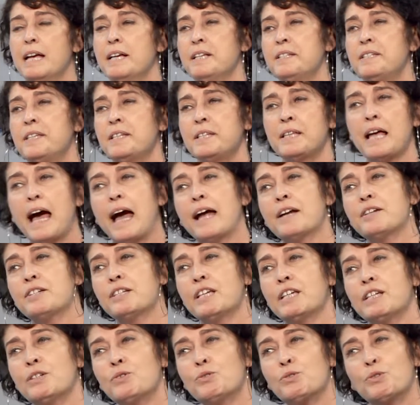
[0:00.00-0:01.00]
Siz her
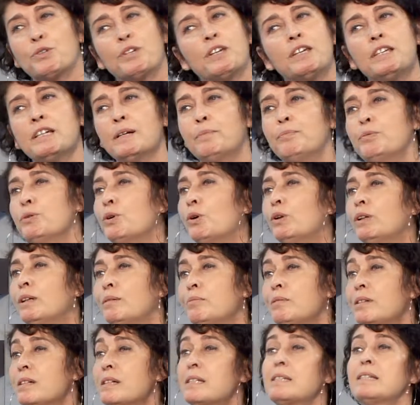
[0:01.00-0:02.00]
şeyi çok iyi yapıyor
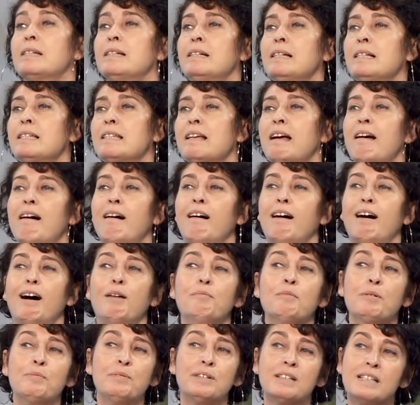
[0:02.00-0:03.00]
olabilirsiniz
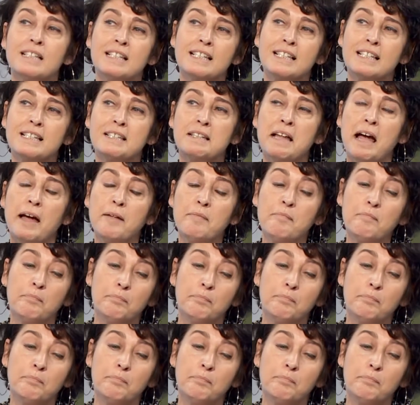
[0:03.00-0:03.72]
ama biri sizden